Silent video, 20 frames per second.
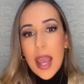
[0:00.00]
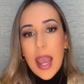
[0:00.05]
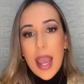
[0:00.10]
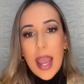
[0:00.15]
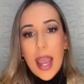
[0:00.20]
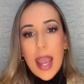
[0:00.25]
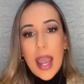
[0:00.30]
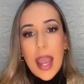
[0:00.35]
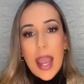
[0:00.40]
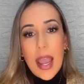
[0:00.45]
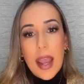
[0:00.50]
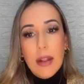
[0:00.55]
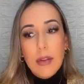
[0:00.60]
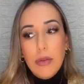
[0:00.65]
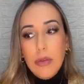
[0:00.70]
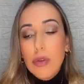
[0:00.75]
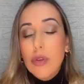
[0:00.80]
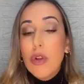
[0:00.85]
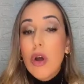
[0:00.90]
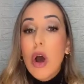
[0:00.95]
é,
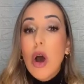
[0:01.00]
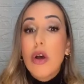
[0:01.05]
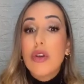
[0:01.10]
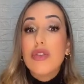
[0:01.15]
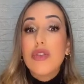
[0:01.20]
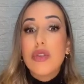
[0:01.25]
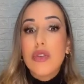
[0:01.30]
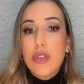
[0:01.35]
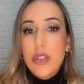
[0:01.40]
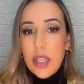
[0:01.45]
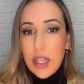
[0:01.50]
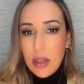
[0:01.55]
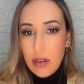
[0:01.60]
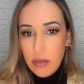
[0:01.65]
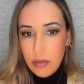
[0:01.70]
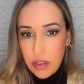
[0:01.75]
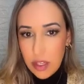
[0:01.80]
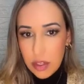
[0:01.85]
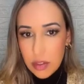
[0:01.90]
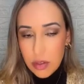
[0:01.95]
do nosso
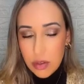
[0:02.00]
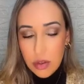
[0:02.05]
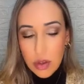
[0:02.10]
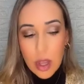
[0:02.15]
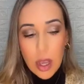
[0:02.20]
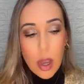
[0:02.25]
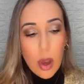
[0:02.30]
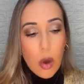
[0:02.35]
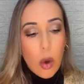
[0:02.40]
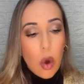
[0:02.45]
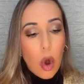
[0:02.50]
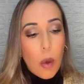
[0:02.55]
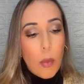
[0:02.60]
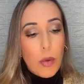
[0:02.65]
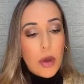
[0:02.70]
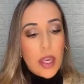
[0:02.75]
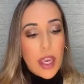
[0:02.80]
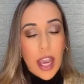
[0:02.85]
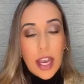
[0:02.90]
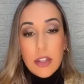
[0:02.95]
serviço?
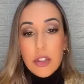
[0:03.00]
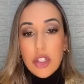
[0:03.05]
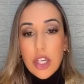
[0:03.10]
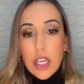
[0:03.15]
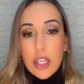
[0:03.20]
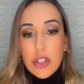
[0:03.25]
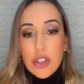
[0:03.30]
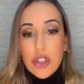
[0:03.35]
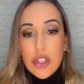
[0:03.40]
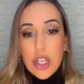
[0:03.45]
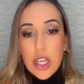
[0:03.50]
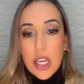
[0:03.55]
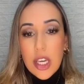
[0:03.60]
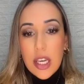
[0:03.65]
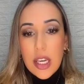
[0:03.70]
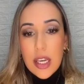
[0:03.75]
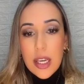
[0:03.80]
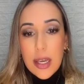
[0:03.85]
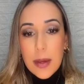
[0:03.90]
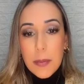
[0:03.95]
Como que a
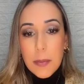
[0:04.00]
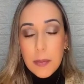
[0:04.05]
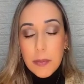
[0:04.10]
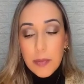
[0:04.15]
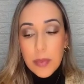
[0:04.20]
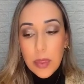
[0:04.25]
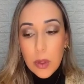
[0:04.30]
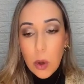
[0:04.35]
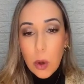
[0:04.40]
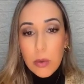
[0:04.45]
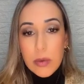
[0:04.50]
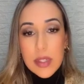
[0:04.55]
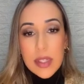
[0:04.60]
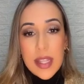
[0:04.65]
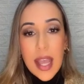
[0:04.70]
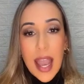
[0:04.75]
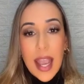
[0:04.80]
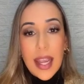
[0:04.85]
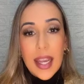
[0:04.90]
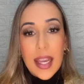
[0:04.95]
gente
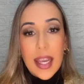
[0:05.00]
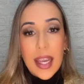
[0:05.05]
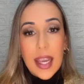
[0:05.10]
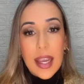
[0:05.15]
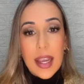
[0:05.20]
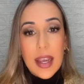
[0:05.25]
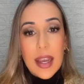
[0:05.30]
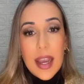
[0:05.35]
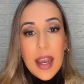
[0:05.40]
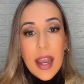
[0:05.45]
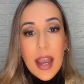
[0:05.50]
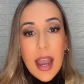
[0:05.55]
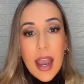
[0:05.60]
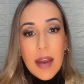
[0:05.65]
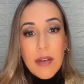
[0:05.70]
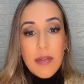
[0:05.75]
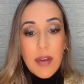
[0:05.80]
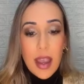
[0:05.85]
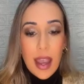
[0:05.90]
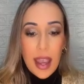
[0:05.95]
consegue
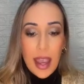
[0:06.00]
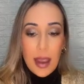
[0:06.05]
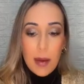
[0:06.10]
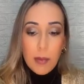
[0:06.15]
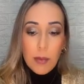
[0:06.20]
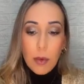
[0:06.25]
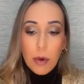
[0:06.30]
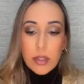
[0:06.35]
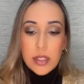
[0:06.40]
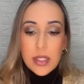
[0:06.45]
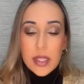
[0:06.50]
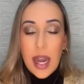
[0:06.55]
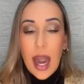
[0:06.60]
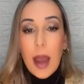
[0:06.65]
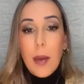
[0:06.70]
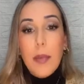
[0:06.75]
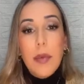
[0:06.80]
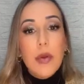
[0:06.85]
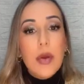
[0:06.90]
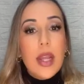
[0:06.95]
é,
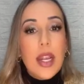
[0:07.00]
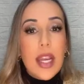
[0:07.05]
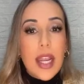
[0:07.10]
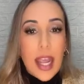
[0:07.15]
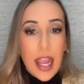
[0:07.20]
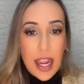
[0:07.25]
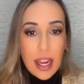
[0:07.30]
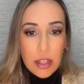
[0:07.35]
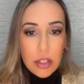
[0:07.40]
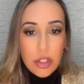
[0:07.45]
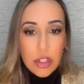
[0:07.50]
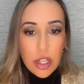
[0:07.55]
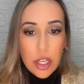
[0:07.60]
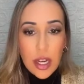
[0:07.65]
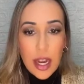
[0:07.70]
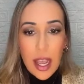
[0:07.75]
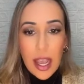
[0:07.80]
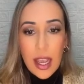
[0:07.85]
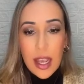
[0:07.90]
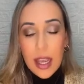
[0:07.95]
mostrar para o cliente,
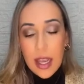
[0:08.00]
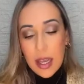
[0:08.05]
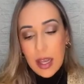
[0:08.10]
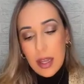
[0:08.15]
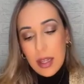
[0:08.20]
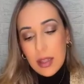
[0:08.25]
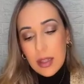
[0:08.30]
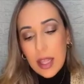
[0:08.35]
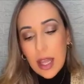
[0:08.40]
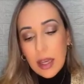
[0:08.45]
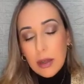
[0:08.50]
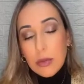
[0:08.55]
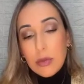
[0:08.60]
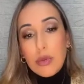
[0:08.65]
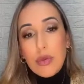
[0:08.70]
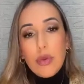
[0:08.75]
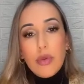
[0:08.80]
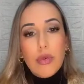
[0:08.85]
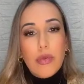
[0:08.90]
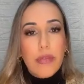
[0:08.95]
né?
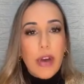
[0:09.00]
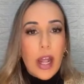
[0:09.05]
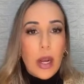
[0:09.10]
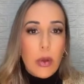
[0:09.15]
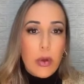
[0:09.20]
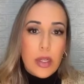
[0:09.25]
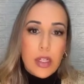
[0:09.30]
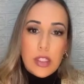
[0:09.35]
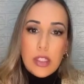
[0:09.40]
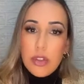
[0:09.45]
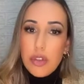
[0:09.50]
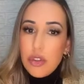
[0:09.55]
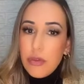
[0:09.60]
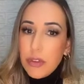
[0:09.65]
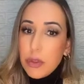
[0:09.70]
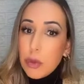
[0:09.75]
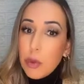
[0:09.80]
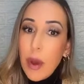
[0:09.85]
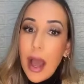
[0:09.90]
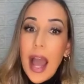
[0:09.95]
tanto valores
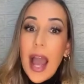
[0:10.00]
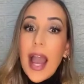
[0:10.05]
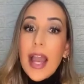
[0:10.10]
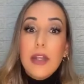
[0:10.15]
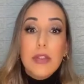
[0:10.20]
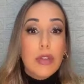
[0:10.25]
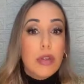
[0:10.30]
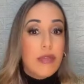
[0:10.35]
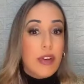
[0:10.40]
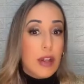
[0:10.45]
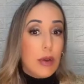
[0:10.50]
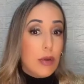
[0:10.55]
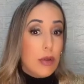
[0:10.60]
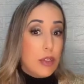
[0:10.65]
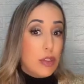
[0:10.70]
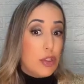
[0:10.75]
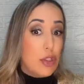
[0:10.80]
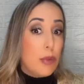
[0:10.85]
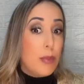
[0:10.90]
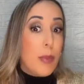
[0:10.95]
individuais ou
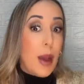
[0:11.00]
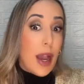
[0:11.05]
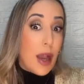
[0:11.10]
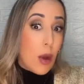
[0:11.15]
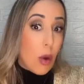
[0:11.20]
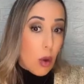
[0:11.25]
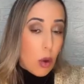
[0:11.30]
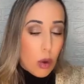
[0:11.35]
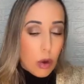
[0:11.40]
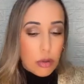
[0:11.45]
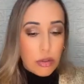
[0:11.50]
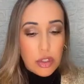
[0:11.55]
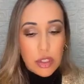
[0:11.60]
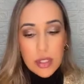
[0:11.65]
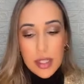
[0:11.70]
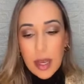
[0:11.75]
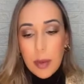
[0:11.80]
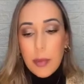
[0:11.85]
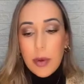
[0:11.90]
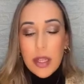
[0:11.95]
valores de pacotes,
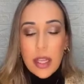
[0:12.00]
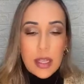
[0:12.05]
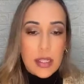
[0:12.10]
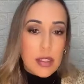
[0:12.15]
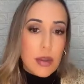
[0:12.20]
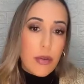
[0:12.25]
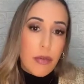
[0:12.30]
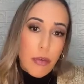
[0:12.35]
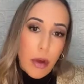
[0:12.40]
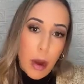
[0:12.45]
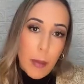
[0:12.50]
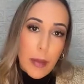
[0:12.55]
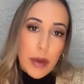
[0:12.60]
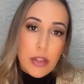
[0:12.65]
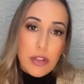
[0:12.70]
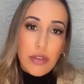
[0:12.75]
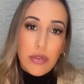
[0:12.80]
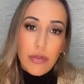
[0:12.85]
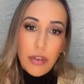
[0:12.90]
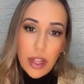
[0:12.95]
né? Porque são
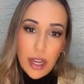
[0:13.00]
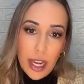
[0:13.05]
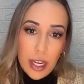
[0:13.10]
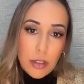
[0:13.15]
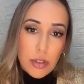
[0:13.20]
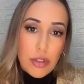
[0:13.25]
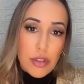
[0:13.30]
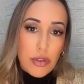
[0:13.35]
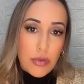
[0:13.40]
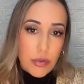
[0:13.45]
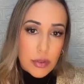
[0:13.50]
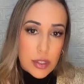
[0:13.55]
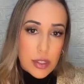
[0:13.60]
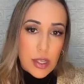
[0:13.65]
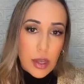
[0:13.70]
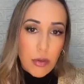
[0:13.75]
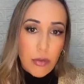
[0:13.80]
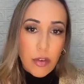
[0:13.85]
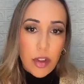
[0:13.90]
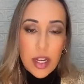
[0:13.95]
formas diferentes de
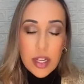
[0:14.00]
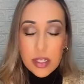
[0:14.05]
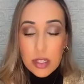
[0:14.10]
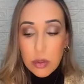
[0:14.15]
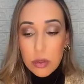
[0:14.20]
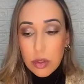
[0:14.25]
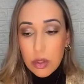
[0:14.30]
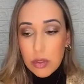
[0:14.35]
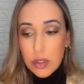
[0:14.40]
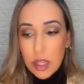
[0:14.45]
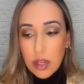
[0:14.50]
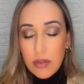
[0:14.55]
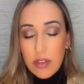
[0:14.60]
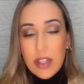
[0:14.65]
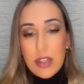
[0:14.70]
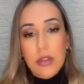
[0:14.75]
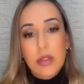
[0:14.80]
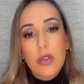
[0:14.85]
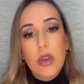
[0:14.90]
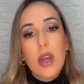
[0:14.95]
você oferecer o seu
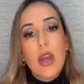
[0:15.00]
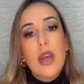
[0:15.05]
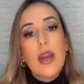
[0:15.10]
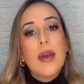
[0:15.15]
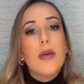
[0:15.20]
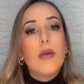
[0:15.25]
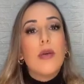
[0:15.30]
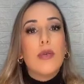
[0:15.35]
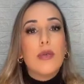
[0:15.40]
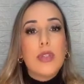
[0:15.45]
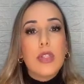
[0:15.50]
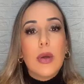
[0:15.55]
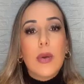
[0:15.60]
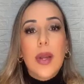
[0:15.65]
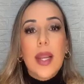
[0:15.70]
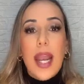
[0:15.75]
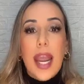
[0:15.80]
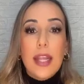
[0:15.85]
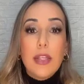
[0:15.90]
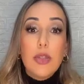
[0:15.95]
serviço. O seu
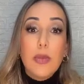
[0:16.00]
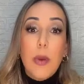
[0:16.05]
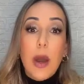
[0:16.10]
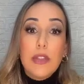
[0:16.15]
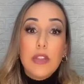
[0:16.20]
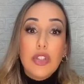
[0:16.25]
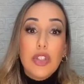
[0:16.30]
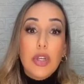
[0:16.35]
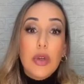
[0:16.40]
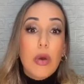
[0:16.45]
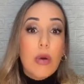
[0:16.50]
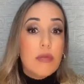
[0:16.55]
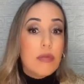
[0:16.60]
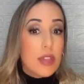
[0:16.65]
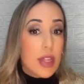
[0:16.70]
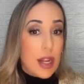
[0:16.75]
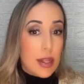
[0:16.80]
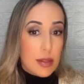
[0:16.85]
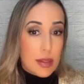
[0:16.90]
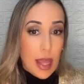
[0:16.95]
cliente pode te
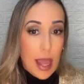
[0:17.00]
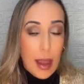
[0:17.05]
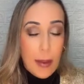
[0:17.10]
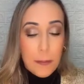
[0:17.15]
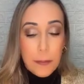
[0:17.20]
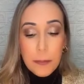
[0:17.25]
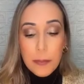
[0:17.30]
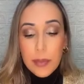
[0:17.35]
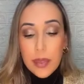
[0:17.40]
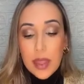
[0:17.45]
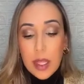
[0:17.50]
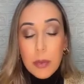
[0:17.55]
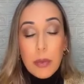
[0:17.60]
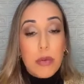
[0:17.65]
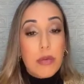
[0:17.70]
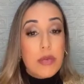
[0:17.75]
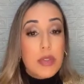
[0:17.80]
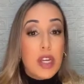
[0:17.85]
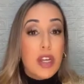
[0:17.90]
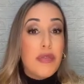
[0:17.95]
contratar para
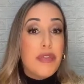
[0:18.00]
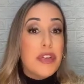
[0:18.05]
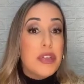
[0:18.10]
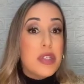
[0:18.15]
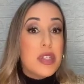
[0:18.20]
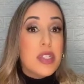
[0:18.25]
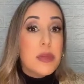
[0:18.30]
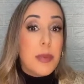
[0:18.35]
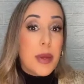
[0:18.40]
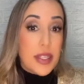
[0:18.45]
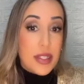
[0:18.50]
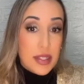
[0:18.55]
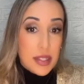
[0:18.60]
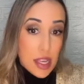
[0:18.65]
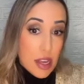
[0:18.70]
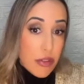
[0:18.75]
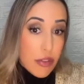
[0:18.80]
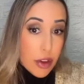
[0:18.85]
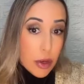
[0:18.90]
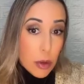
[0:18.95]
um serviço
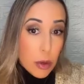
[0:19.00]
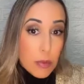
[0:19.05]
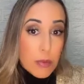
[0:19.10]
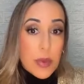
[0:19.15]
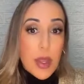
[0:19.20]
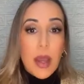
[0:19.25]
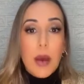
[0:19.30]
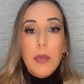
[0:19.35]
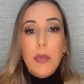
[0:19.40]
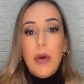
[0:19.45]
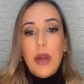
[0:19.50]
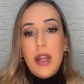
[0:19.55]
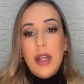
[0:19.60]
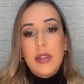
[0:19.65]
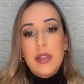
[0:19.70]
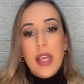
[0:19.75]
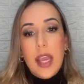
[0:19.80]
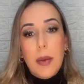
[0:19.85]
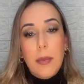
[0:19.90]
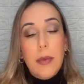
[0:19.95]
específico, por
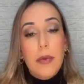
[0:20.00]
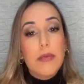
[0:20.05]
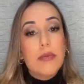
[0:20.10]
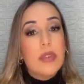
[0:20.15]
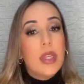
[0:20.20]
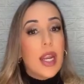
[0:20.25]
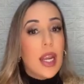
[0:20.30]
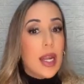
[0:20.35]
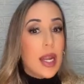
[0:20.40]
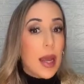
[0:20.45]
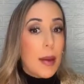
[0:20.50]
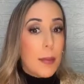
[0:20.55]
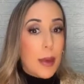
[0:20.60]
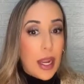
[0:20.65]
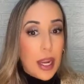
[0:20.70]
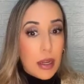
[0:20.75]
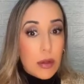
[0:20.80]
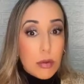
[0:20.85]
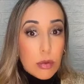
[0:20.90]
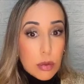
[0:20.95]
exemplo, um
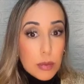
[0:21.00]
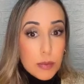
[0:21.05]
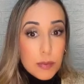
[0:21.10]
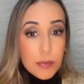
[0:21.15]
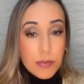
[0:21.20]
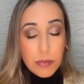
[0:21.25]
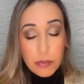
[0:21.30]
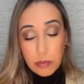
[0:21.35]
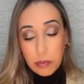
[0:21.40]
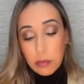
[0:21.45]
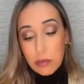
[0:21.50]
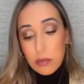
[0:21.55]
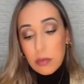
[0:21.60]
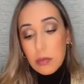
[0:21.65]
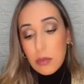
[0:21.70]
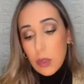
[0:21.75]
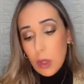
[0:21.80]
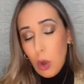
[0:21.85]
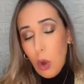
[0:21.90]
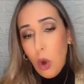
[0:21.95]
treinamento,
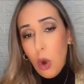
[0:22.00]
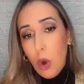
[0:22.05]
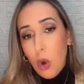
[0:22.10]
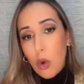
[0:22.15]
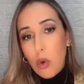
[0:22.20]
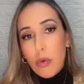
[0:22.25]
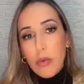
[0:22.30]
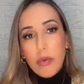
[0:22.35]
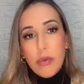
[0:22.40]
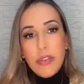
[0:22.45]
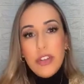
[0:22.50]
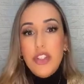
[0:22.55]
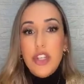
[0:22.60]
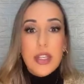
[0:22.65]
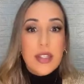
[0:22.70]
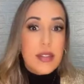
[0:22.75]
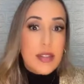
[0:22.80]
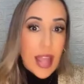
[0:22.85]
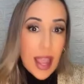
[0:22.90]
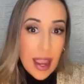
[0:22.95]
ou
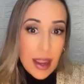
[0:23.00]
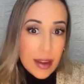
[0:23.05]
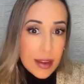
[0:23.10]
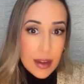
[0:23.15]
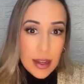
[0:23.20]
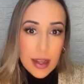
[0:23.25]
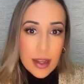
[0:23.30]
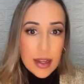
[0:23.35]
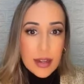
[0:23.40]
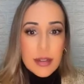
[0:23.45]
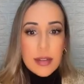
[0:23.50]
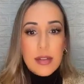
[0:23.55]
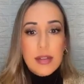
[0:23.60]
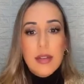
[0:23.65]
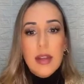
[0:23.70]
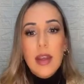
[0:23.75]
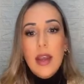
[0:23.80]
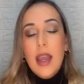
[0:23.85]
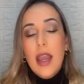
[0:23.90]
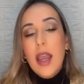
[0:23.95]
fichas
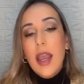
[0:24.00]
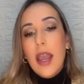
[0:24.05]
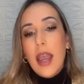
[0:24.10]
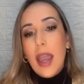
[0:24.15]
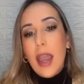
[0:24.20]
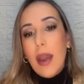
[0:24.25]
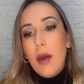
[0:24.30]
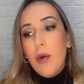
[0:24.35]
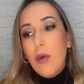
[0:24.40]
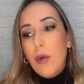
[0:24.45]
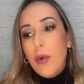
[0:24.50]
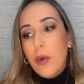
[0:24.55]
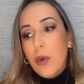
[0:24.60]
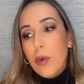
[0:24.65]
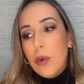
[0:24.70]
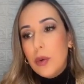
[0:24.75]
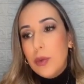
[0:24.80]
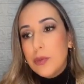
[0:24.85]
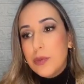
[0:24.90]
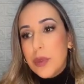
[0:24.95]
técnicas, é,
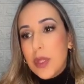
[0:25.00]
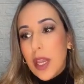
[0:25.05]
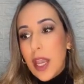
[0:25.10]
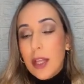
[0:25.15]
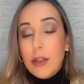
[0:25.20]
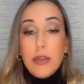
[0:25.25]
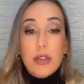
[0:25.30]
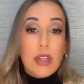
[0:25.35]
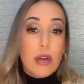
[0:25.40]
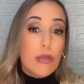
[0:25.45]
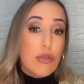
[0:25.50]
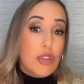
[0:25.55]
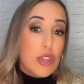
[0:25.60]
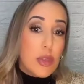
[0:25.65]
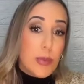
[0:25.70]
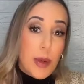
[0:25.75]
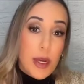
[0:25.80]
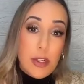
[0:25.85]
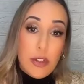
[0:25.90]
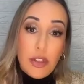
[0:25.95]
ou redução de
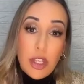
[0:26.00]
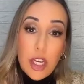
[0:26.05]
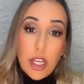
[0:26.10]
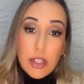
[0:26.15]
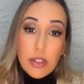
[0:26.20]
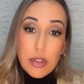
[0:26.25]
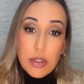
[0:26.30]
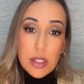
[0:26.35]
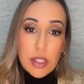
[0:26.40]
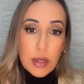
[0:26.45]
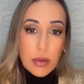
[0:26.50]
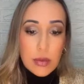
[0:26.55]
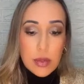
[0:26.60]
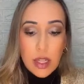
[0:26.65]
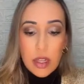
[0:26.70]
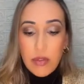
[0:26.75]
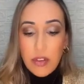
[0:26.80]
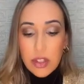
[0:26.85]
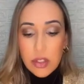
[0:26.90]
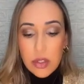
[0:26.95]
desperdícios, são
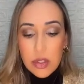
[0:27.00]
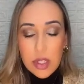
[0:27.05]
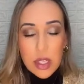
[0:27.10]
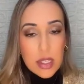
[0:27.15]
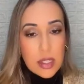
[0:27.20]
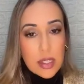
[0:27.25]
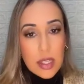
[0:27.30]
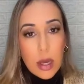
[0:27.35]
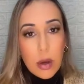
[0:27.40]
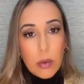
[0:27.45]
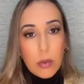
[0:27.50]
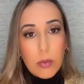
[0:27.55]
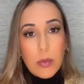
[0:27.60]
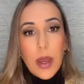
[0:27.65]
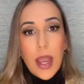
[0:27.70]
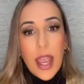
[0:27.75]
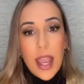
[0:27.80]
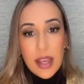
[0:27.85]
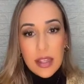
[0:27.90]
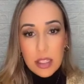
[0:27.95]
serviços que são
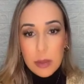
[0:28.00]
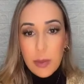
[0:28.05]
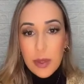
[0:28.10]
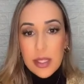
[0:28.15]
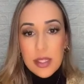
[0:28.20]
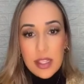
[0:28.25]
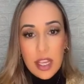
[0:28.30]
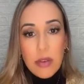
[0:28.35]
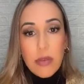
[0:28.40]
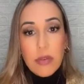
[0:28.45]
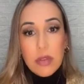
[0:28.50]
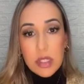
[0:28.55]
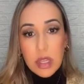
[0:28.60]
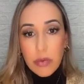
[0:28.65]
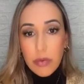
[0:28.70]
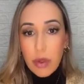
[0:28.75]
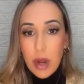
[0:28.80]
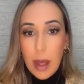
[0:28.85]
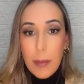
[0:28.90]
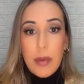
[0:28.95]
específicos, eu
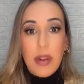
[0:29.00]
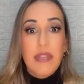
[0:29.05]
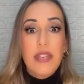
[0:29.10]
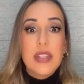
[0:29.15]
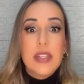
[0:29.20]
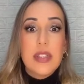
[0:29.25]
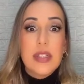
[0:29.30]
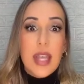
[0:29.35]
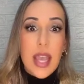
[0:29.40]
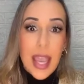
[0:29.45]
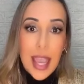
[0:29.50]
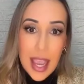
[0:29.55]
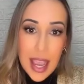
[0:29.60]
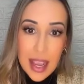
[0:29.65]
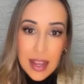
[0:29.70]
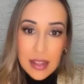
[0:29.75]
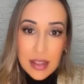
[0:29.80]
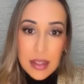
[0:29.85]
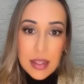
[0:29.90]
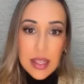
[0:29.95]
vou lá para fazer
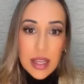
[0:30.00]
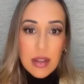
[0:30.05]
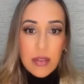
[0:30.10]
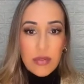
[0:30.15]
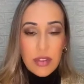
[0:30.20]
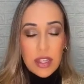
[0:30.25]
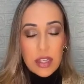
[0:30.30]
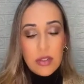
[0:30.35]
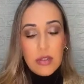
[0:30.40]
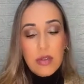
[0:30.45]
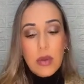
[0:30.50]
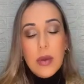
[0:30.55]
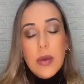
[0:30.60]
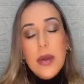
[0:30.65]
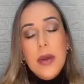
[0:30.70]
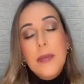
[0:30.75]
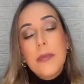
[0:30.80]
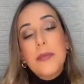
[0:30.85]
esse serviço